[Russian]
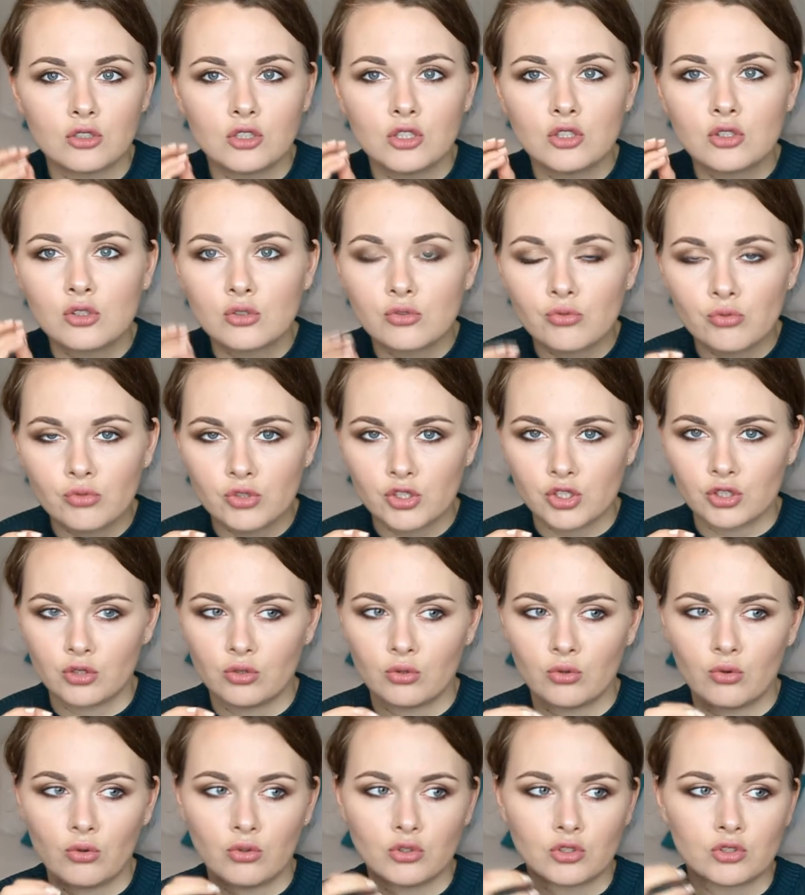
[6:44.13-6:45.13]
не
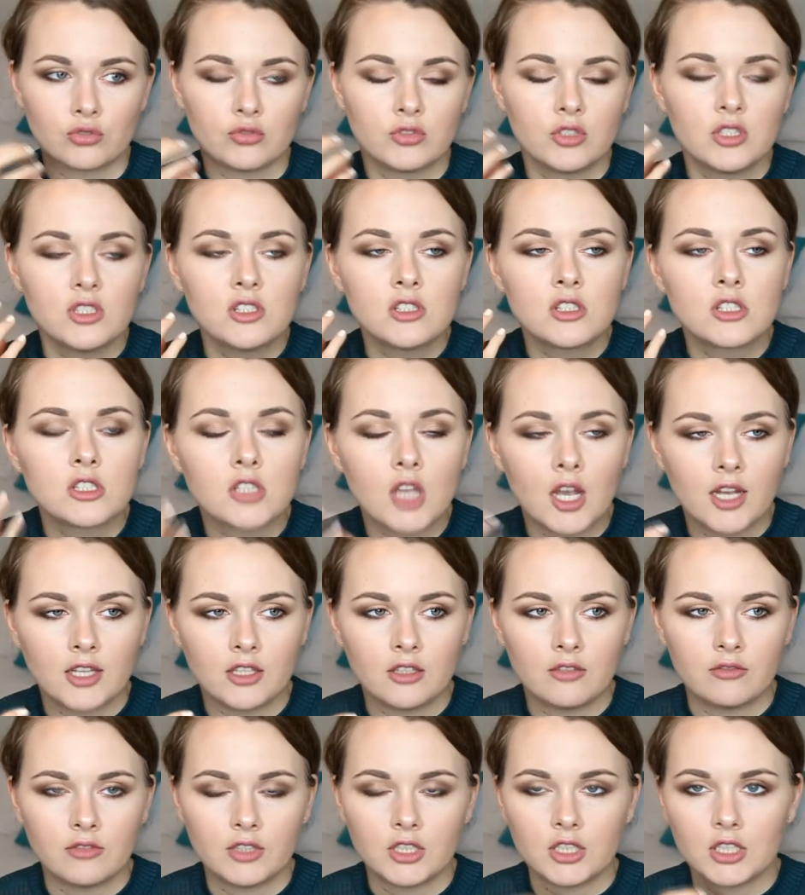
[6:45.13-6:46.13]
сушит кожу, не
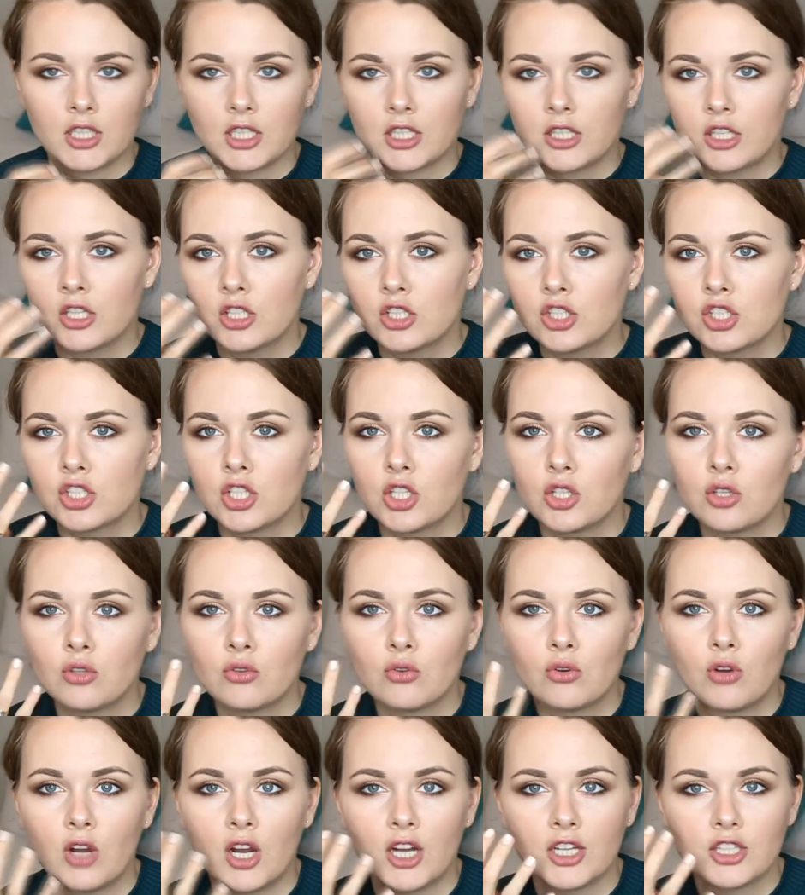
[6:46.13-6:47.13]
стягивает, отлично
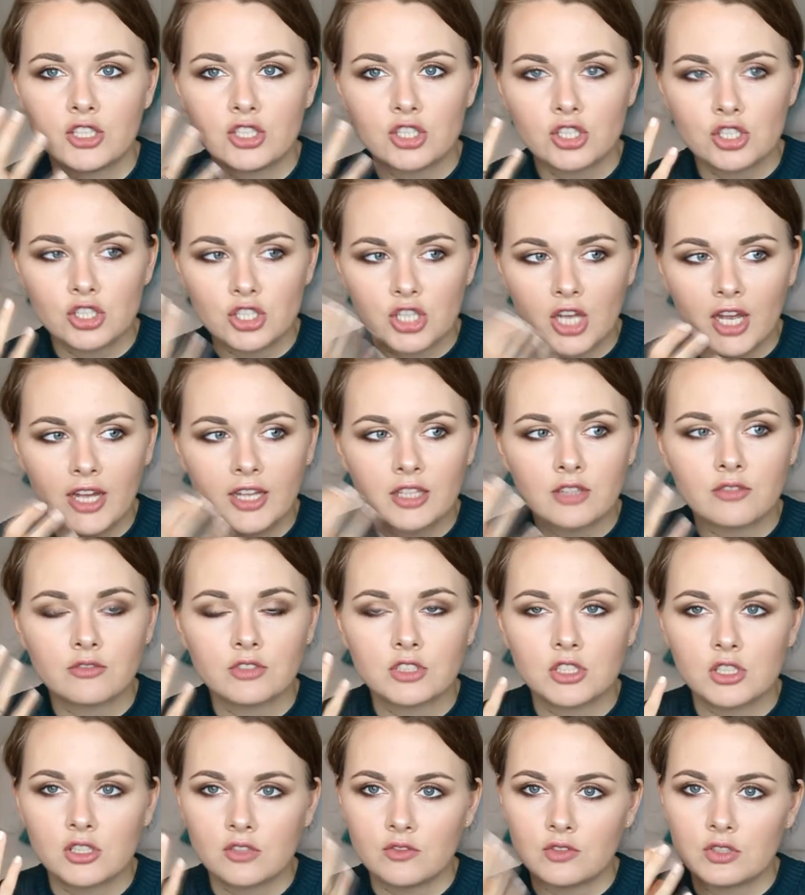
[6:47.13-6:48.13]
ее очищает,
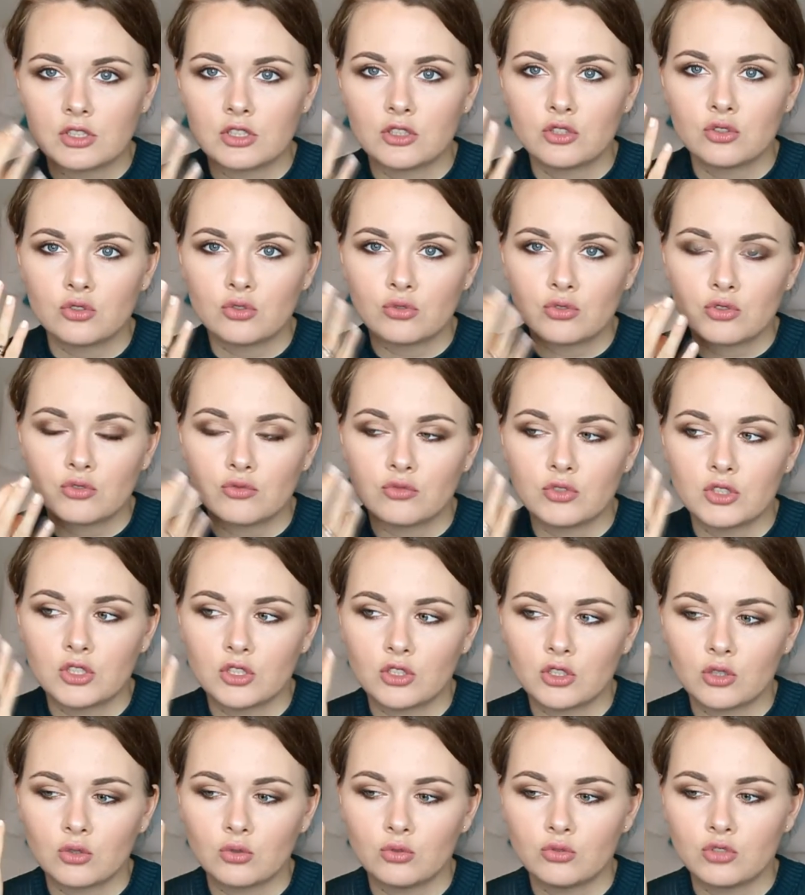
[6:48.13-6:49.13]
вы действительно
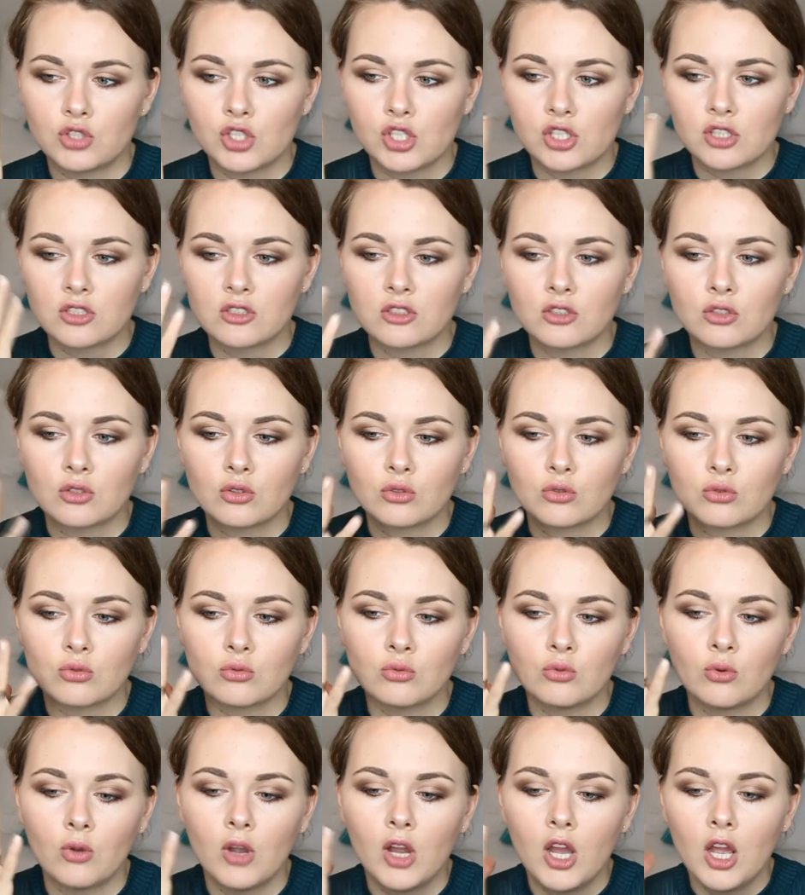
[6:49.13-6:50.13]
чувствуете такую
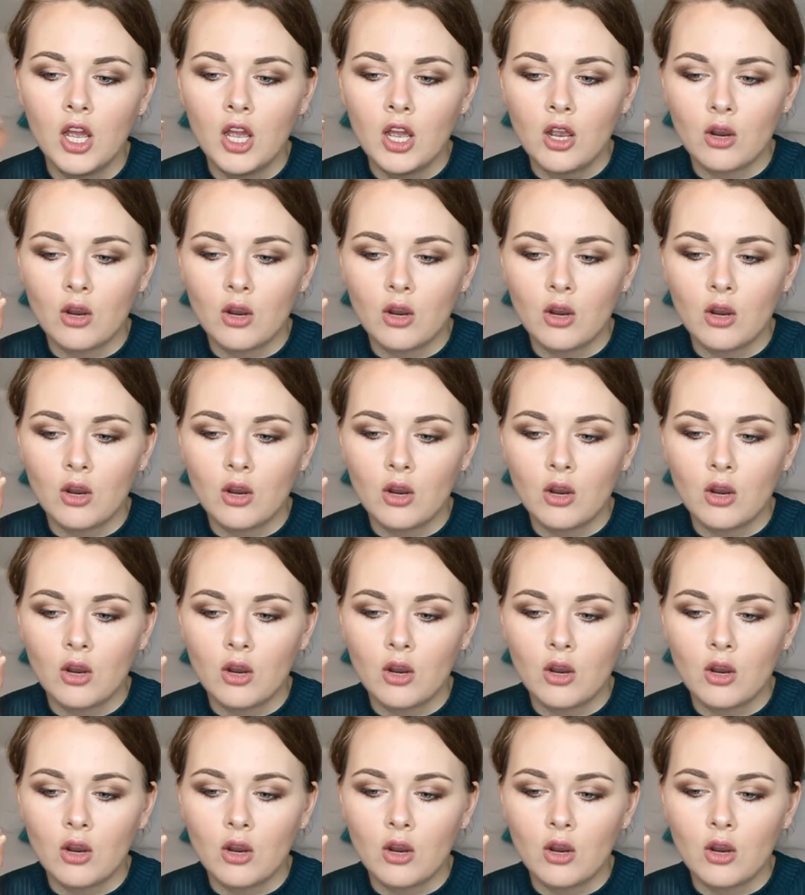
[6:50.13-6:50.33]
чистоту,